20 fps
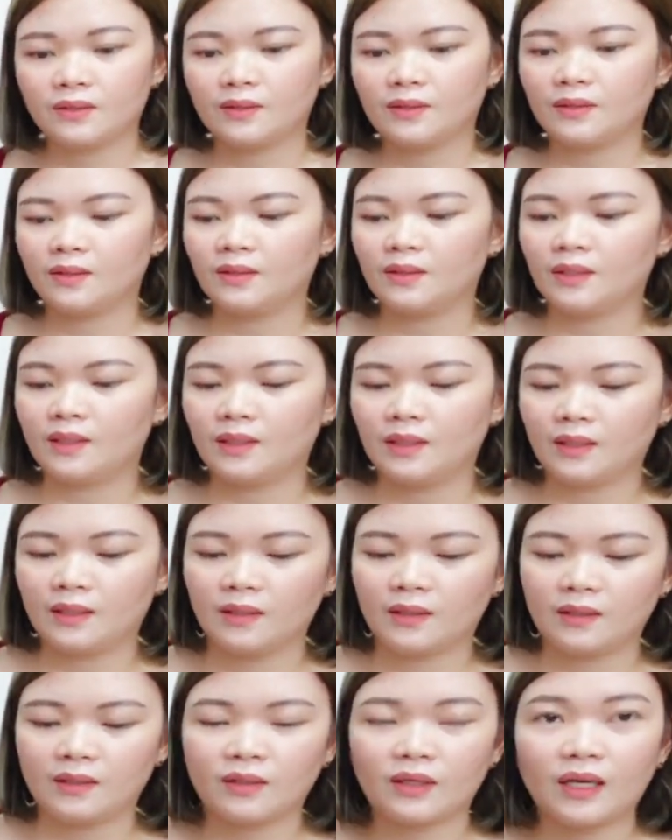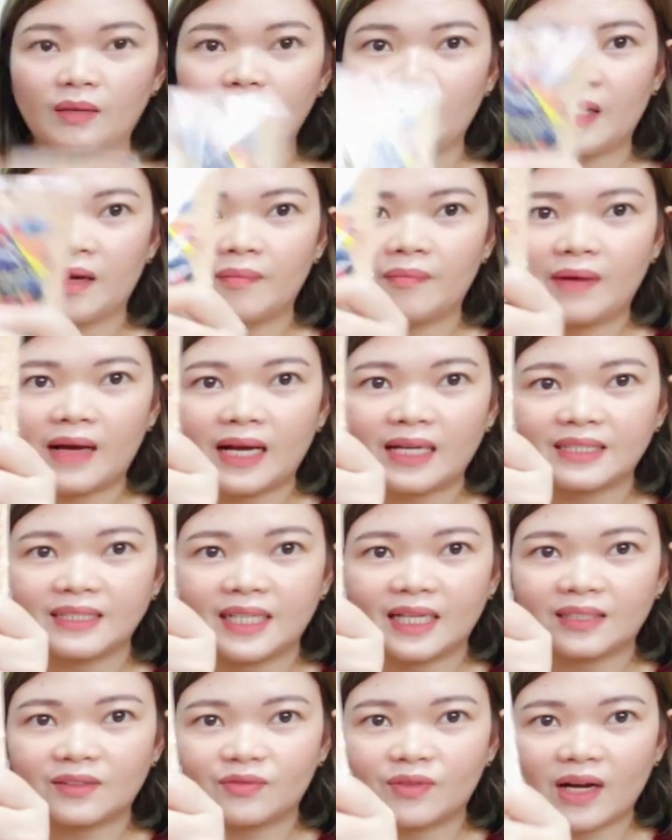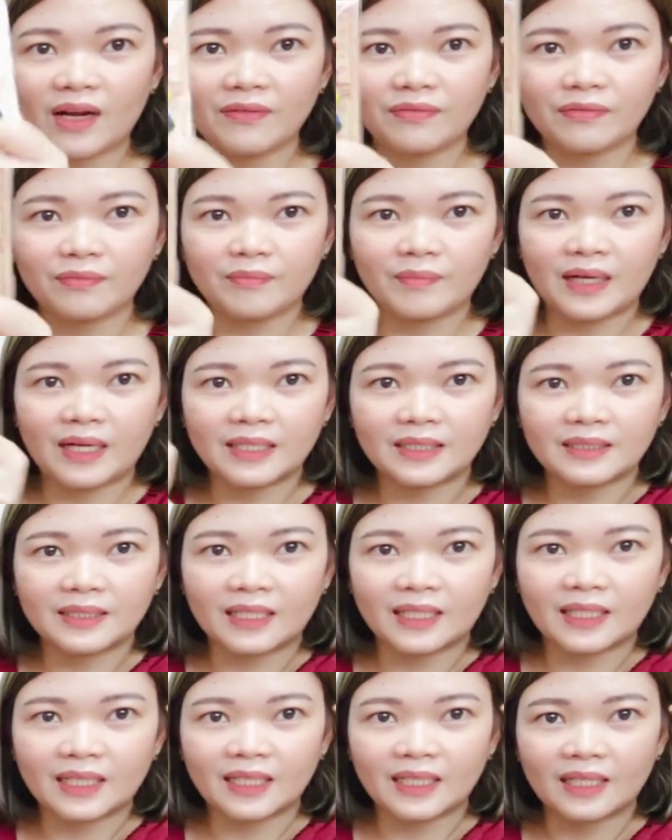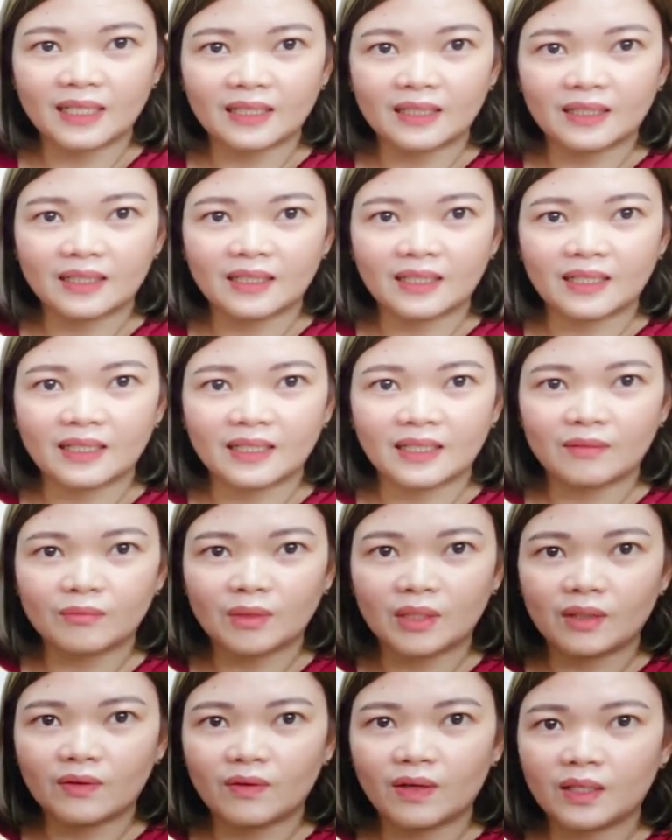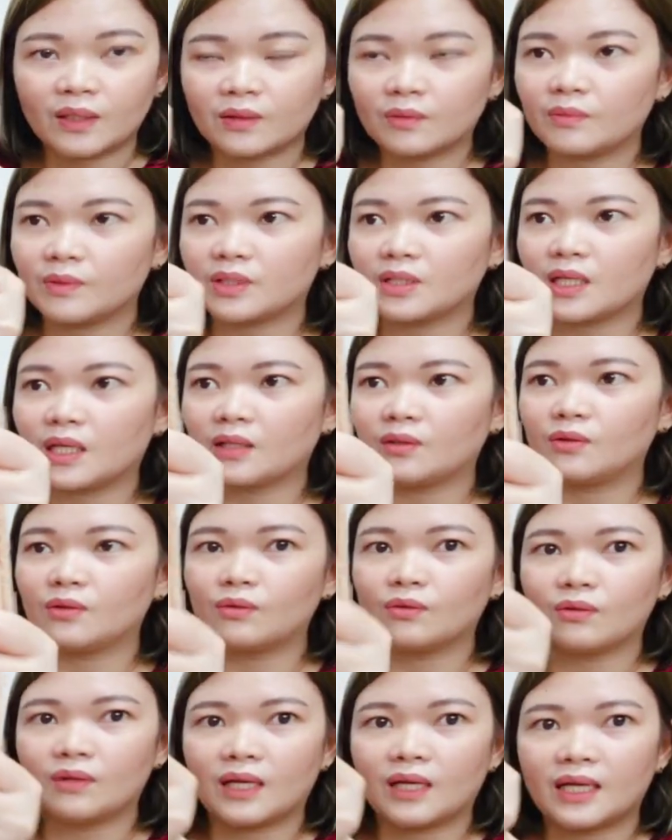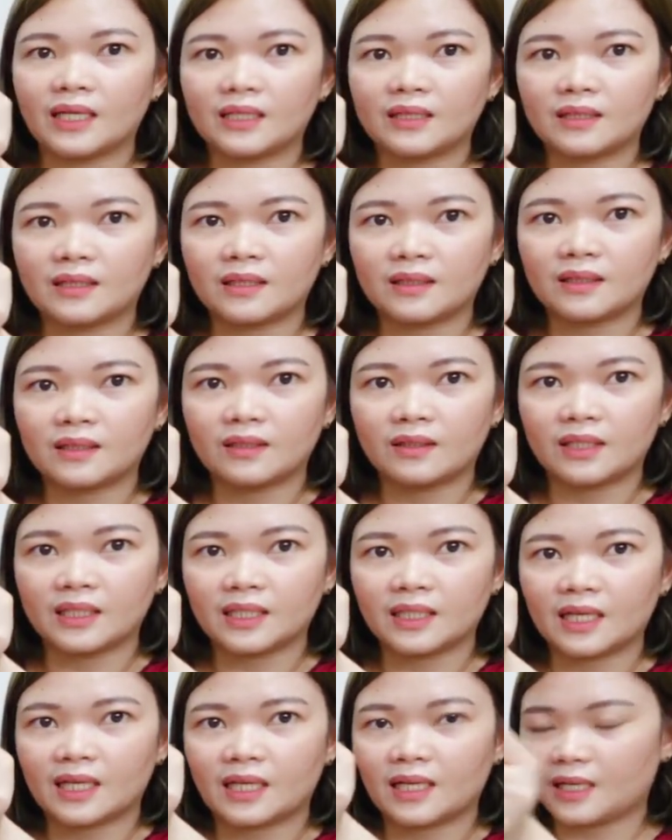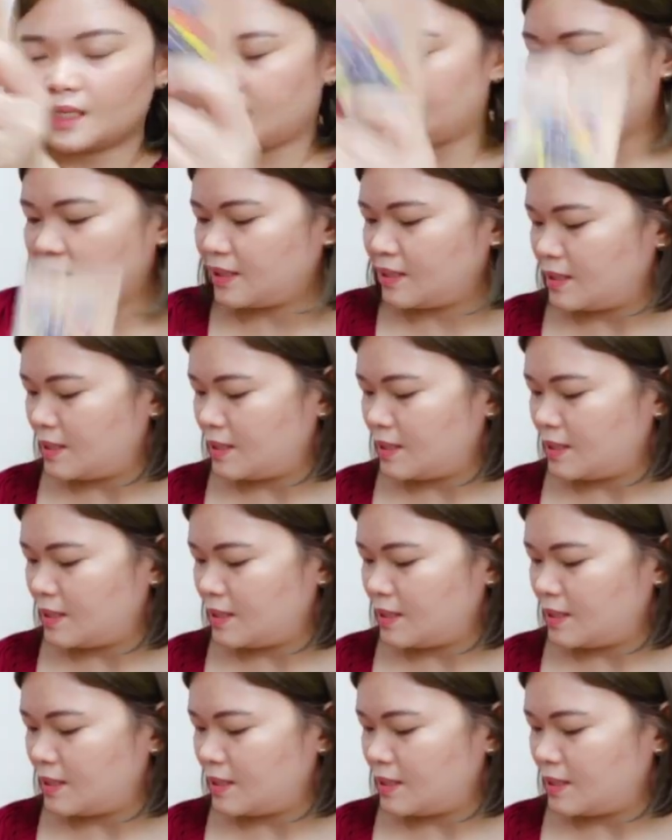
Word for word: Ha? Kay mga magnet. Ref magnet. Ayan, maliwanag masyado yung light. Ayan.